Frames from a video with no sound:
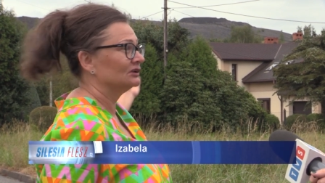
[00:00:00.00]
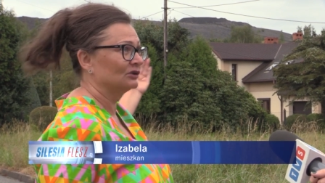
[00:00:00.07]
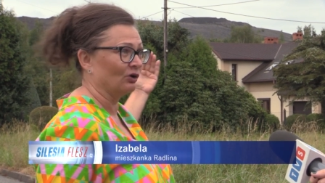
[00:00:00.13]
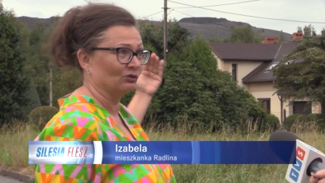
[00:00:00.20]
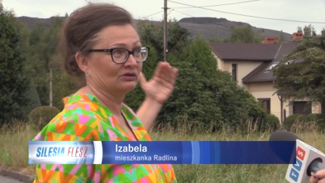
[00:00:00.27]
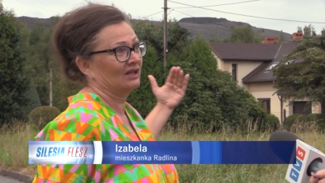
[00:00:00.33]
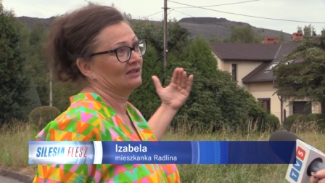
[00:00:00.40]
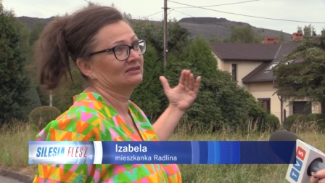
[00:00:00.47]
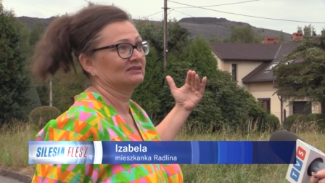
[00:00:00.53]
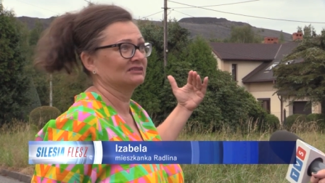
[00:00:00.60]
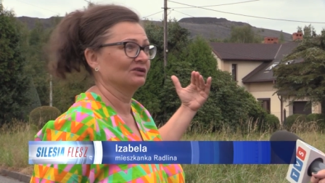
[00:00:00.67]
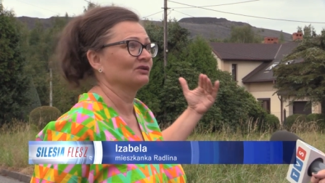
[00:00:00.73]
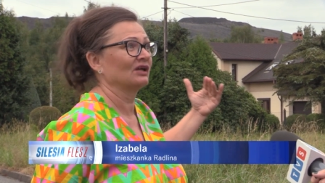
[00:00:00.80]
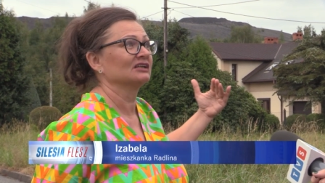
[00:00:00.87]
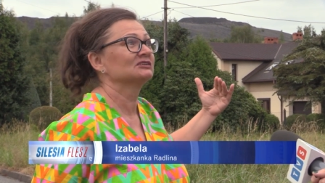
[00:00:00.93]
do nas
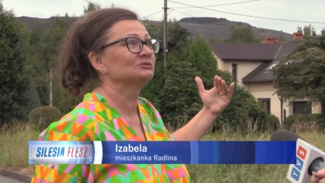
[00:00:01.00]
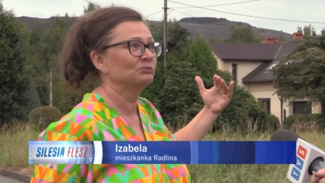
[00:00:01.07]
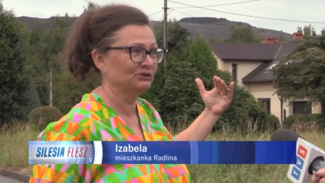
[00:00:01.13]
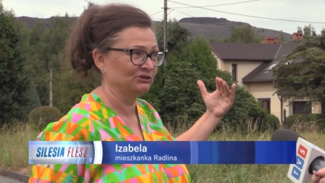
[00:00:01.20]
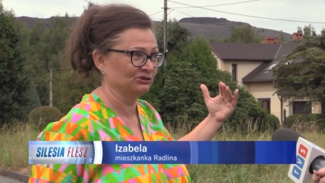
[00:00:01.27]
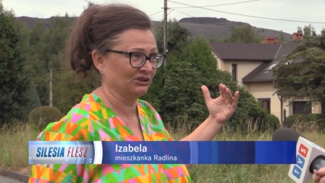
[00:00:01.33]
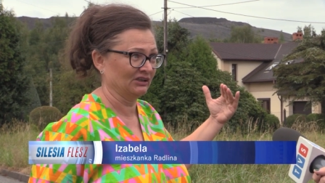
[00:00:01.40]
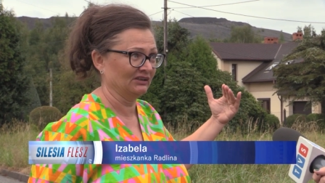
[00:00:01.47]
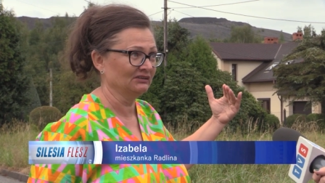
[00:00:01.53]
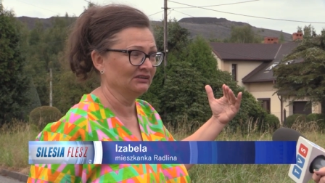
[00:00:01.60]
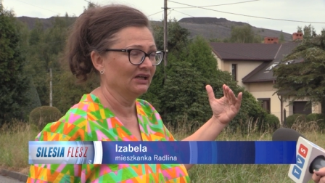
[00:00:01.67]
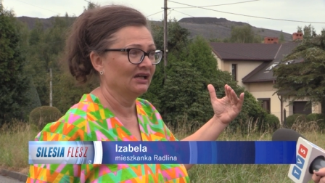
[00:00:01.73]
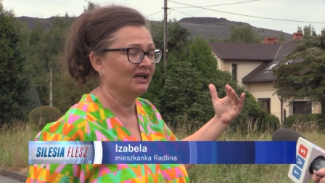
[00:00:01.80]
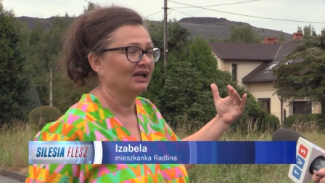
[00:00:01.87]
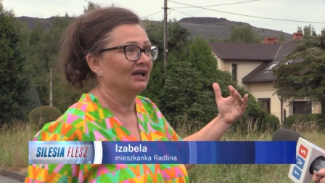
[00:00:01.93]
coraz bliżej.
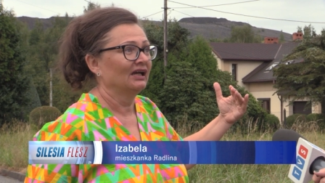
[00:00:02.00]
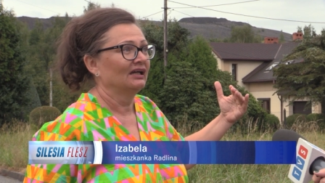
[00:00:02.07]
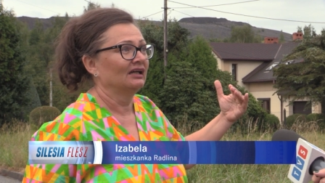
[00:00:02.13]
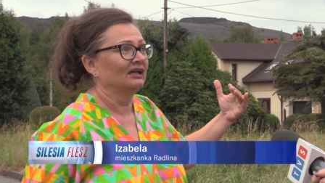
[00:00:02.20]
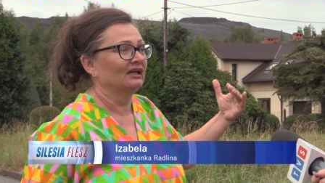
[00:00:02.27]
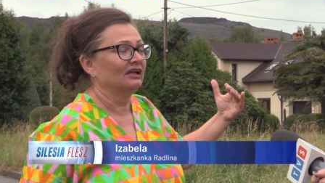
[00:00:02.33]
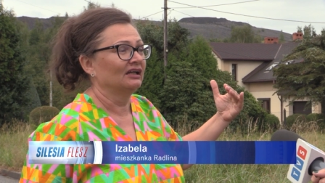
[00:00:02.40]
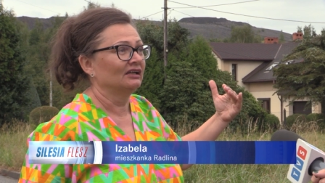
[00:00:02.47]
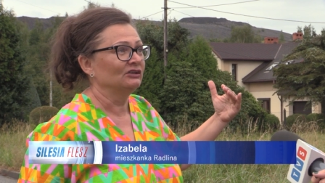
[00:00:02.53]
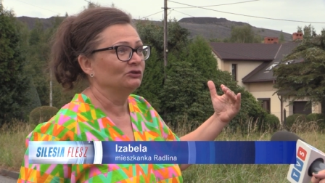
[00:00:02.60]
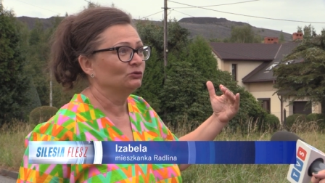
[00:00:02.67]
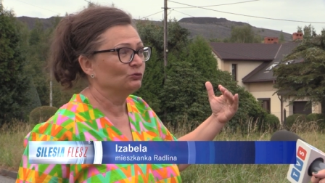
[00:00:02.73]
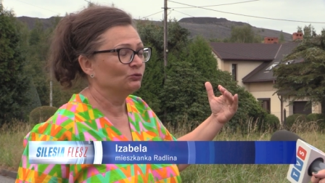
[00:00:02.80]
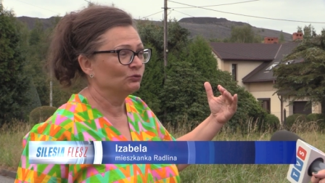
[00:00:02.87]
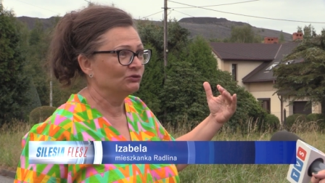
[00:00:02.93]
E, I
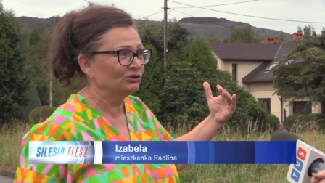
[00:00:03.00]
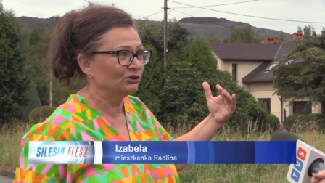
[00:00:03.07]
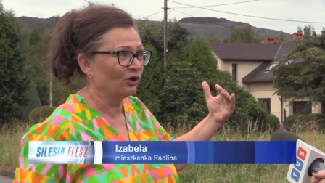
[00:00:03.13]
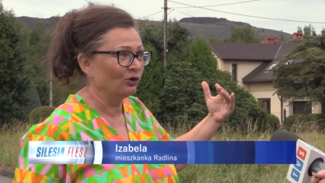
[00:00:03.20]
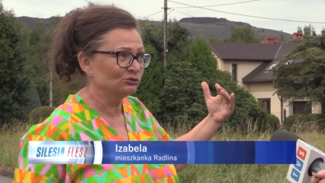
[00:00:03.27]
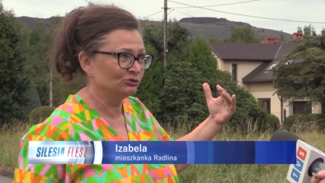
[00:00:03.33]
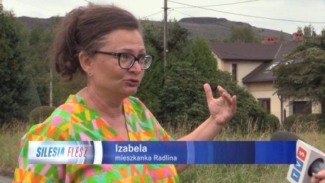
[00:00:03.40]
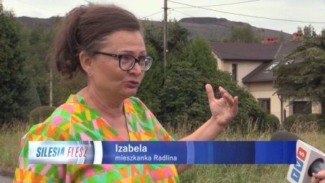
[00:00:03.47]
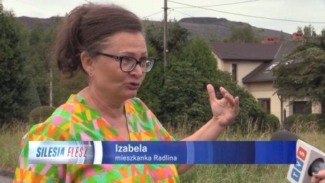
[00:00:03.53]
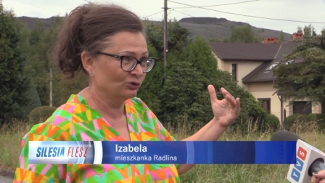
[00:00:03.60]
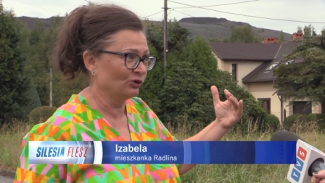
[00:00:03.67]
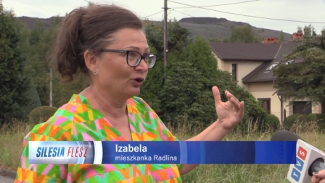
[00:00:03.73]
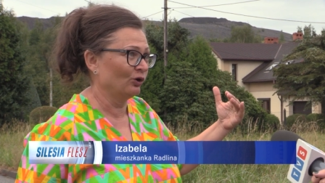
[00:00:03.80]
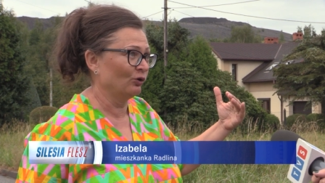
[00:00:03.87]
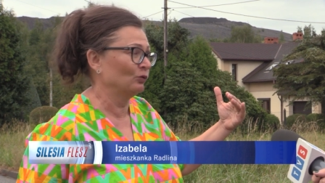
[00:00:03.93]
tu nie chodzi
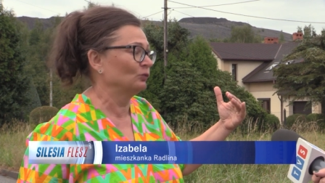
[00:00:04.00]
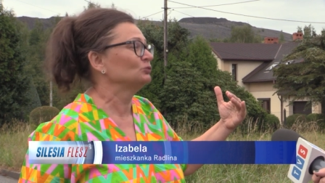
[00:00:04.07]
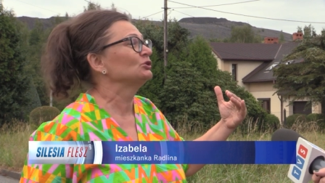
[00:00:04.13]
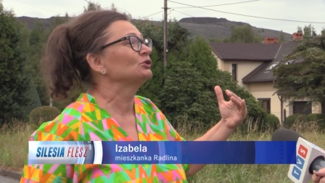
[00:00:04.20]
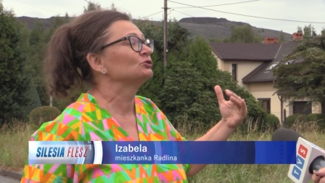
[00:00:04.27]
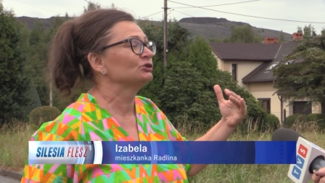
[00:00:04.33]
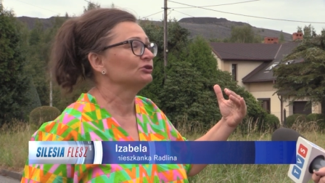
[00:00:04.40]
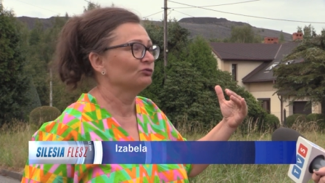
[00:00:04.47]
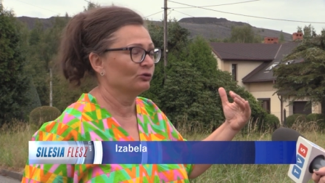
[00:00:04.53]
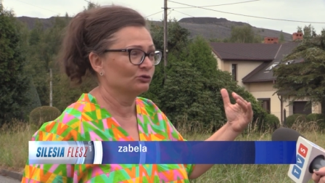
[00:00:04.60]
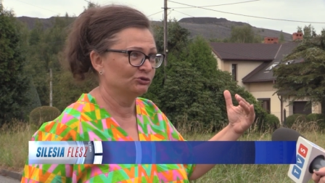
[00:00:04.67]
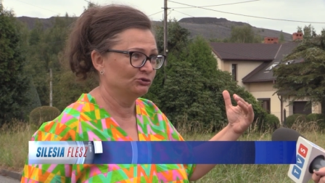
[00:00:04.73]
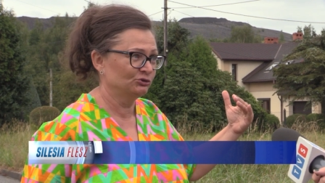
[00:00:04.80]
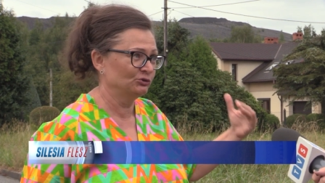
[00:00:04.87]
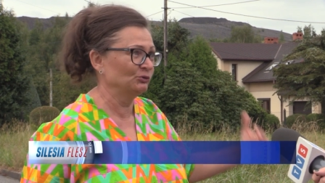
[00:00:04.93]
tylko o
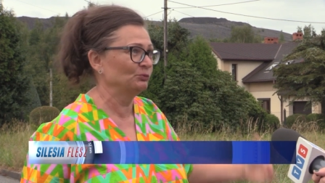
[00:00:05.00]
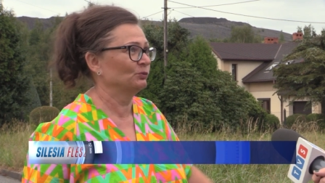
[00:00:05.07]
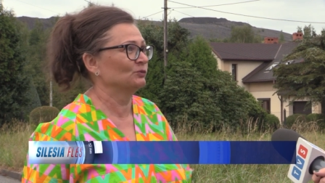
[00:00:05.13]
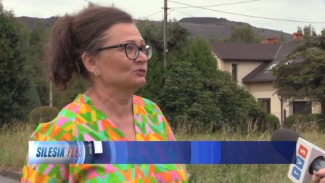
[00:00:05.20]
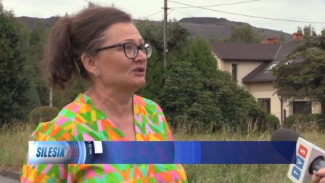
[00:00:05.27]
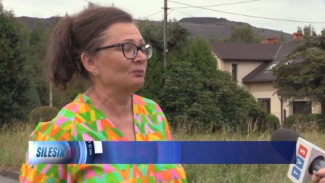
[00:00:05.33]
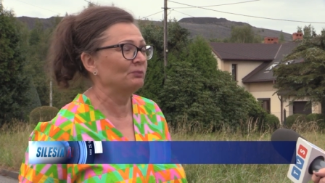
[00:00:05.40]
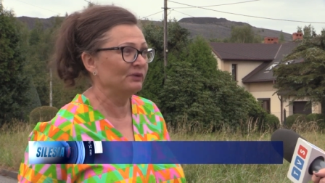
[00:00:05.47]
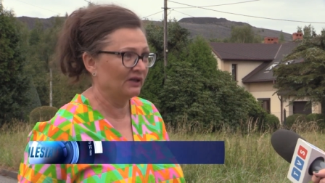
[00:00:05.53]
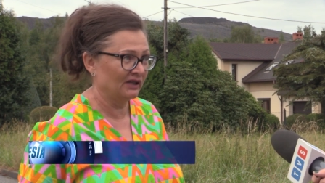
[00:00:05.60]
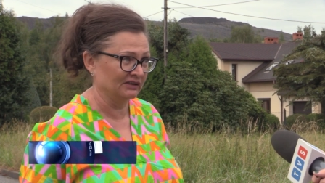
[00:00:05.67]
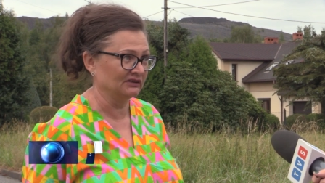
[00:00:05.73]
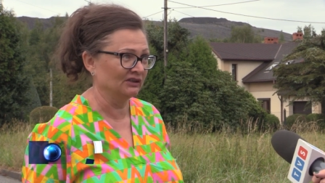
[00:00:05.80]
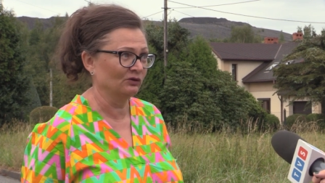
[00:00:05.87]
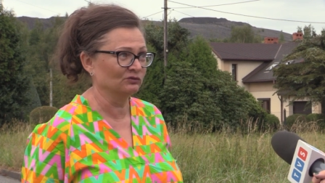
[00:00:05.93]
uciążliwości typu
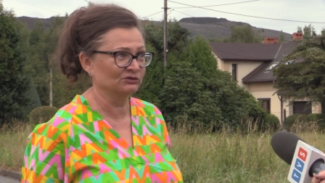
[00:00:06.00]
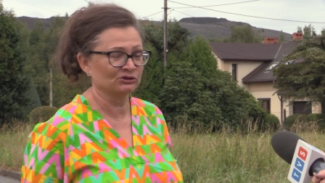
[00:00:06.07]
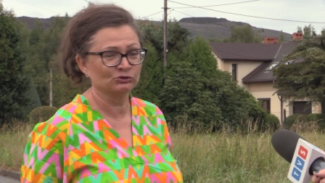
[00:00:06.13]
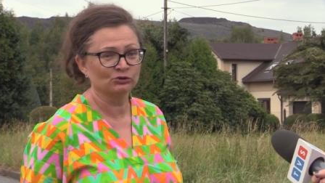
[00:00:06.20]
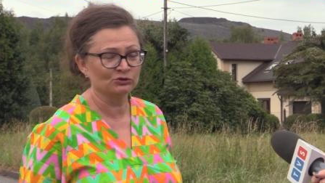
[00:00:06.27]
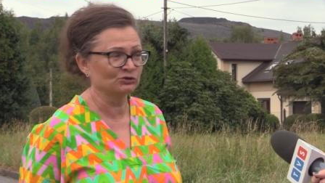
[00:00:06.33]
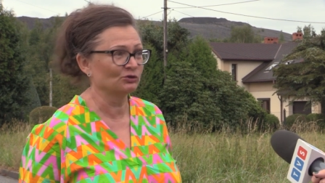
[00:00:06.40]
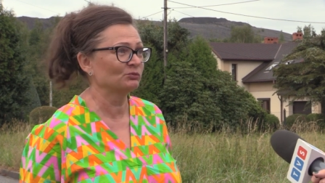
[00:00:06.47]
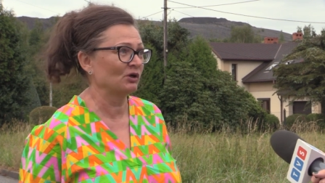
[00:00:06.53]
zapylenie, chociaż to, co